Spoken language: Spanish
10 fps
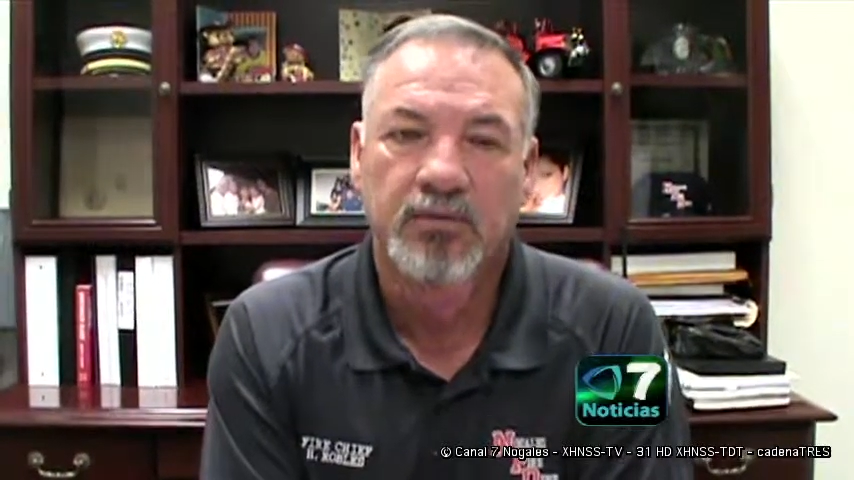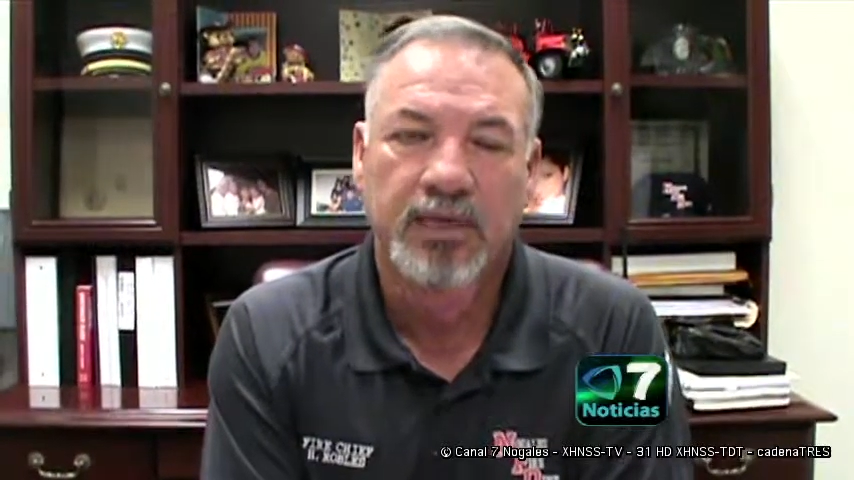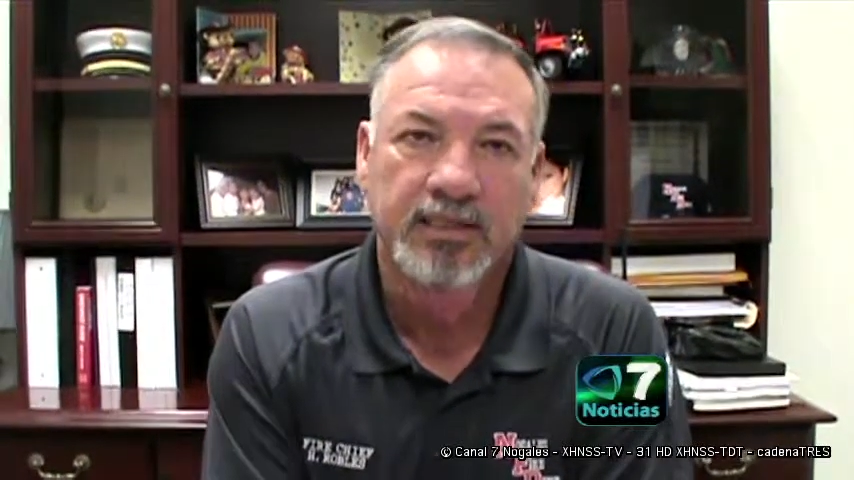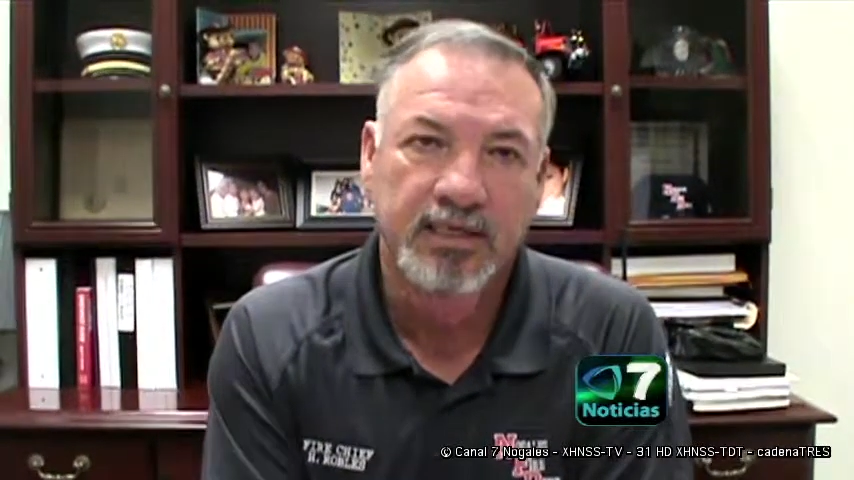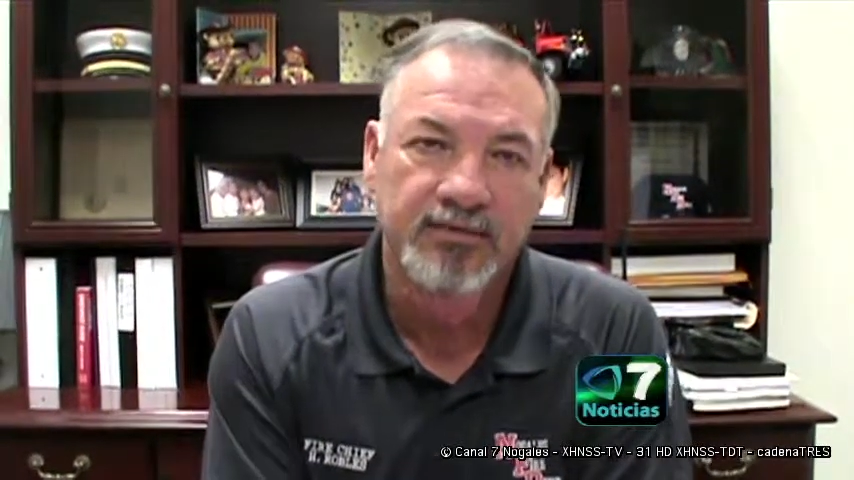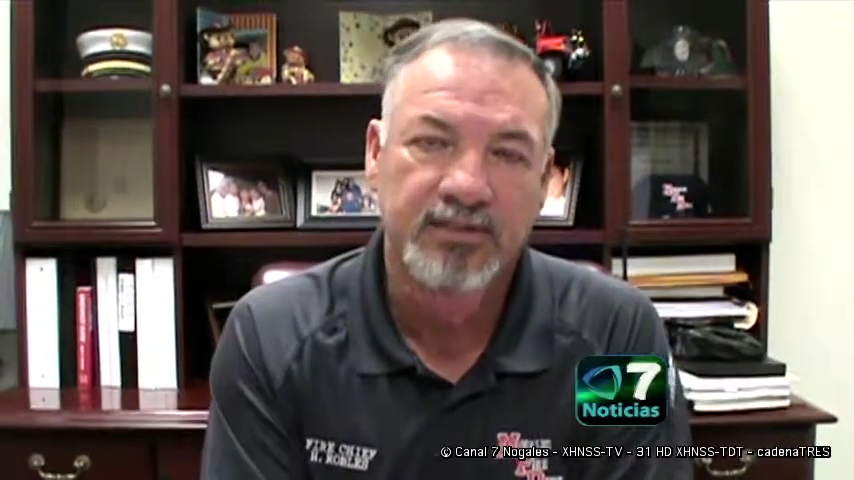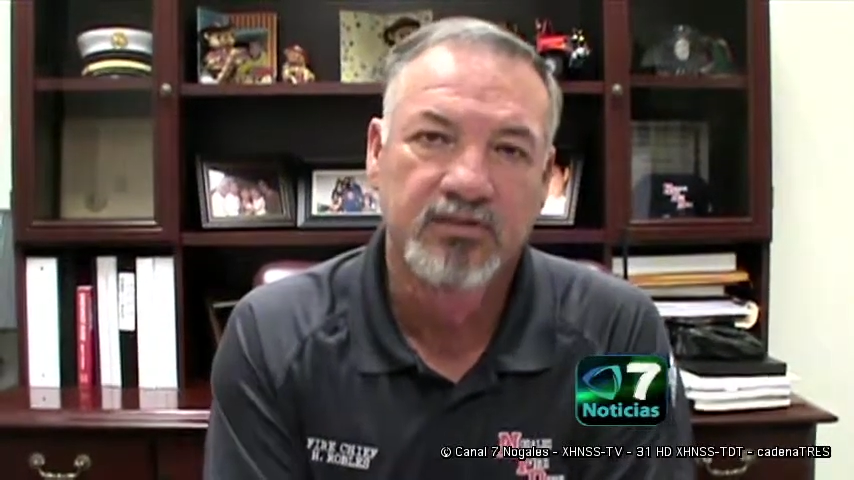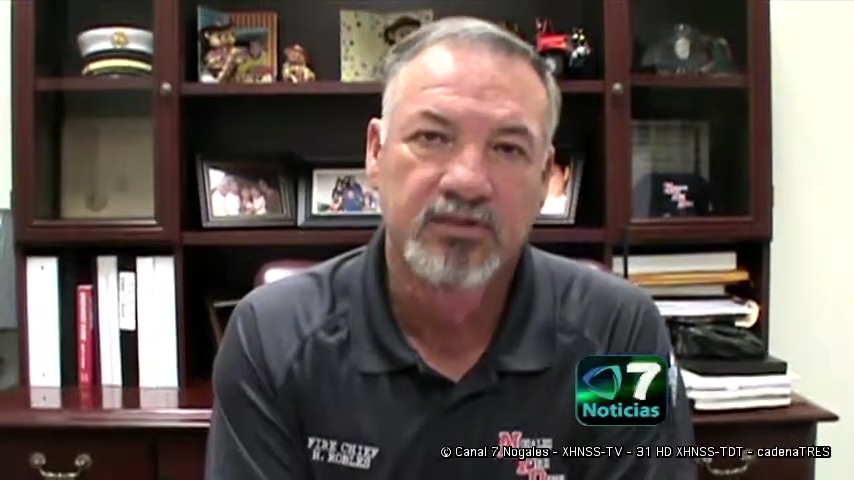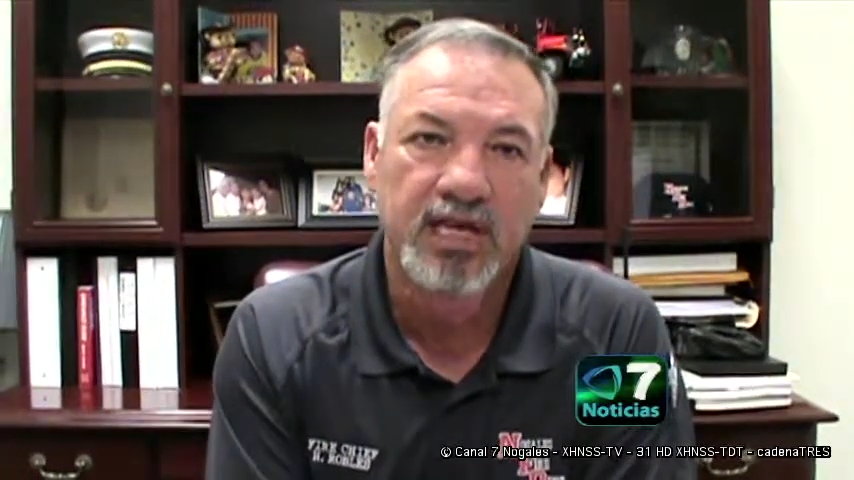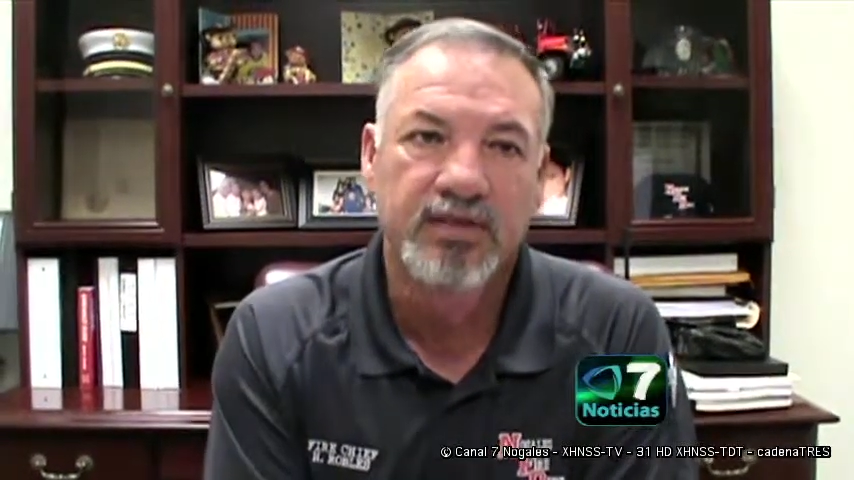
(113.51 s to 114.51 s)
a través de
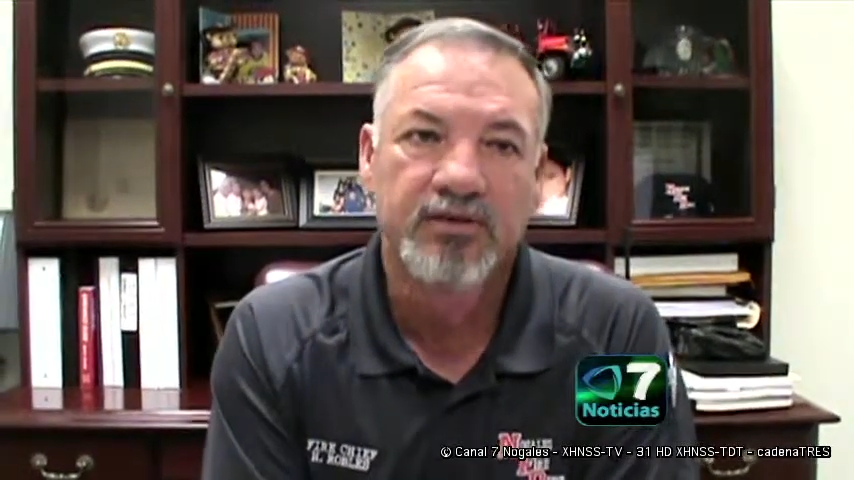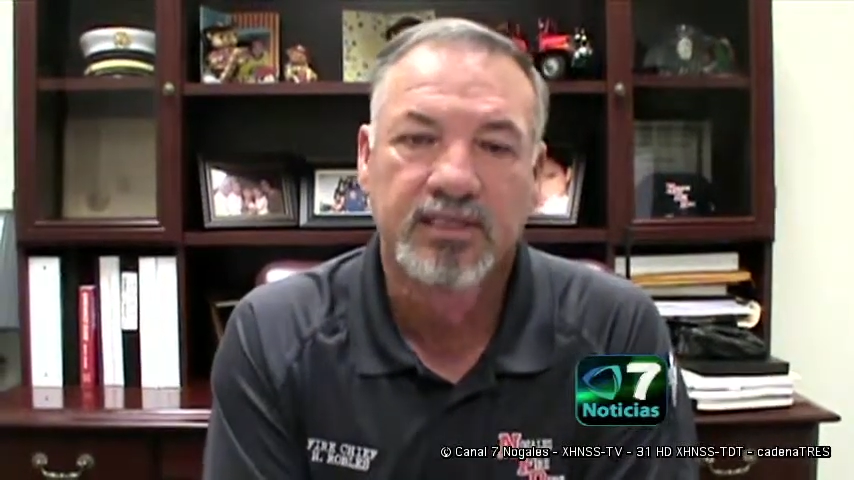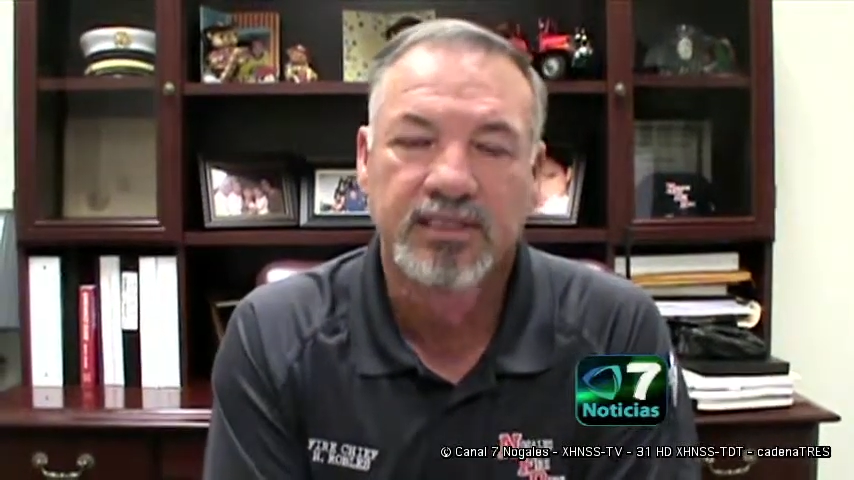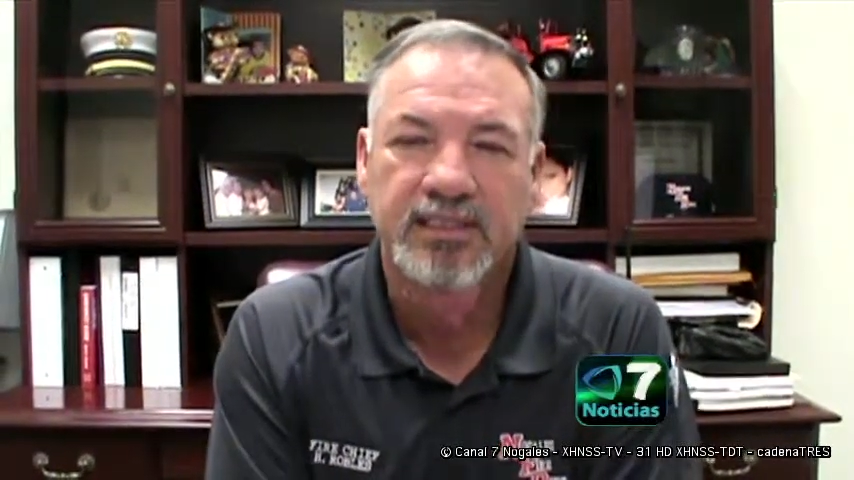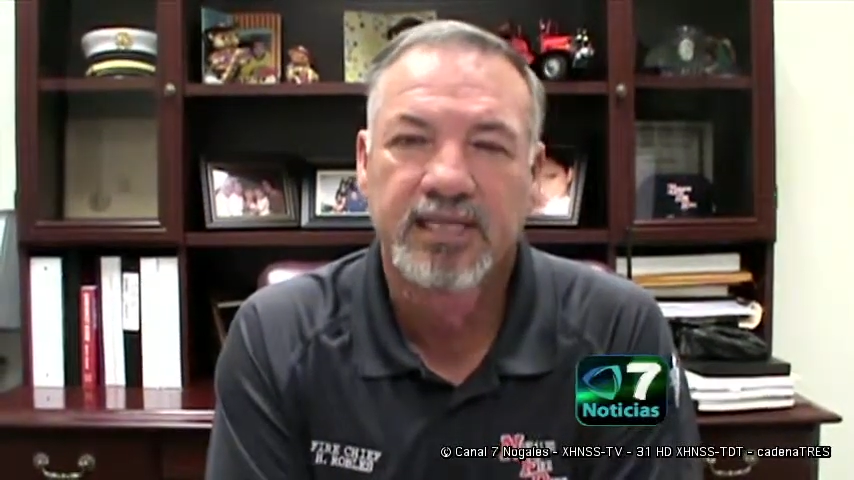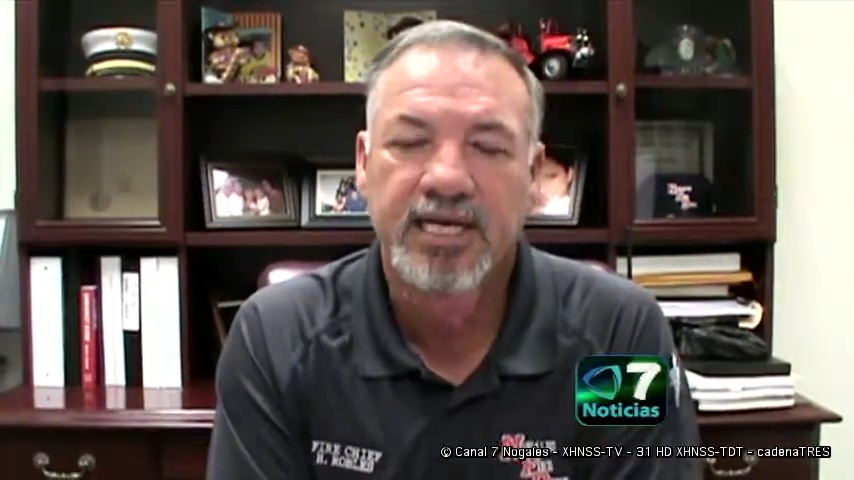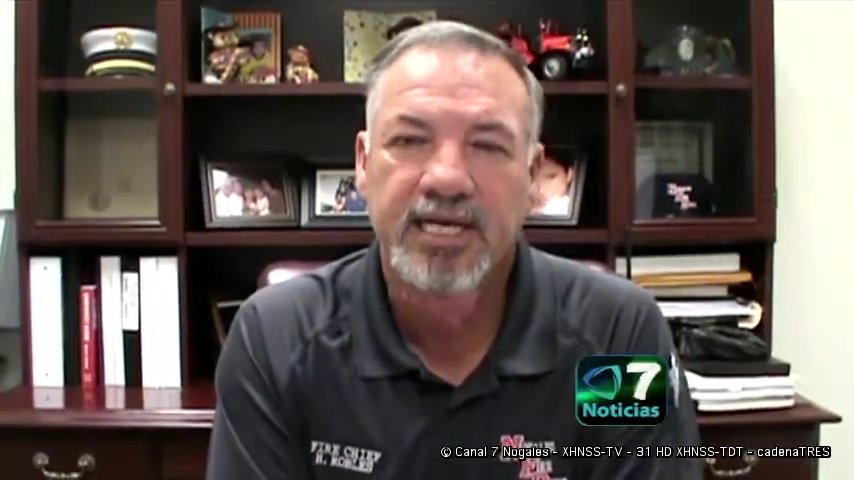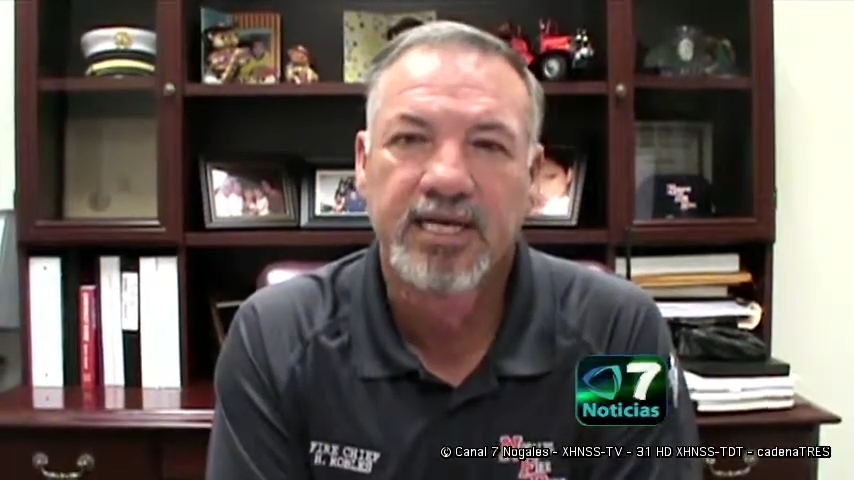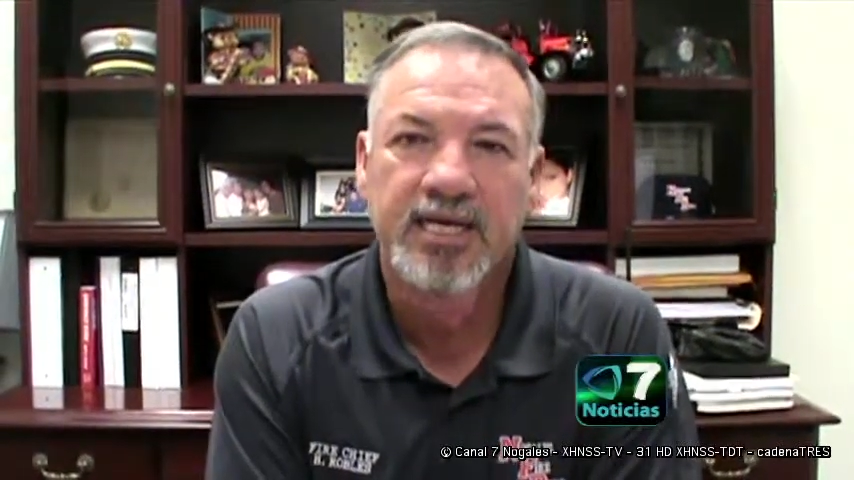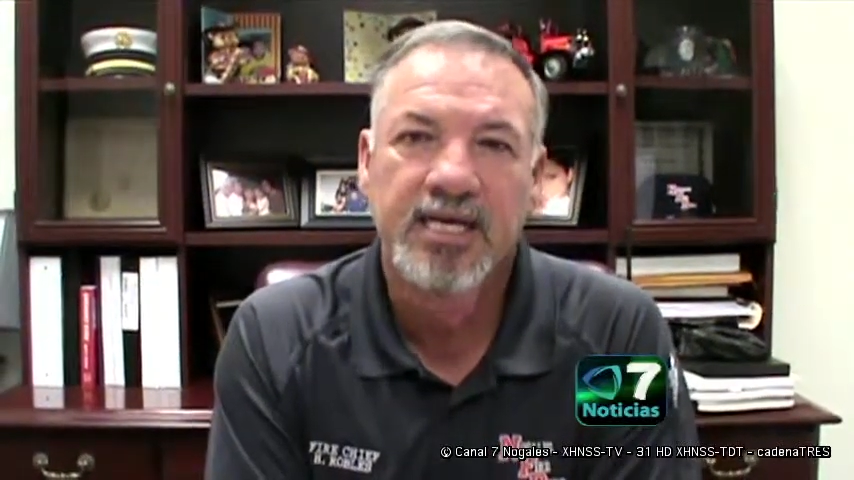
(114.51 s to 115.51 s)
los años. Así es
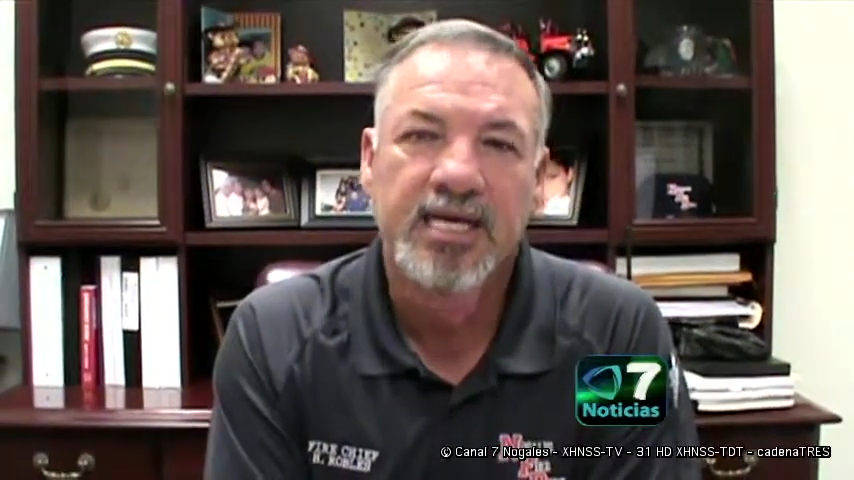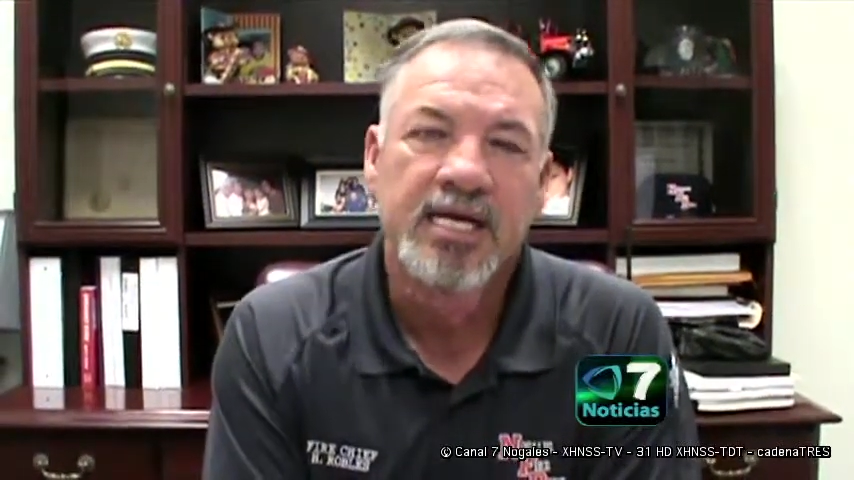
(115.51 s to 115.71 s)
que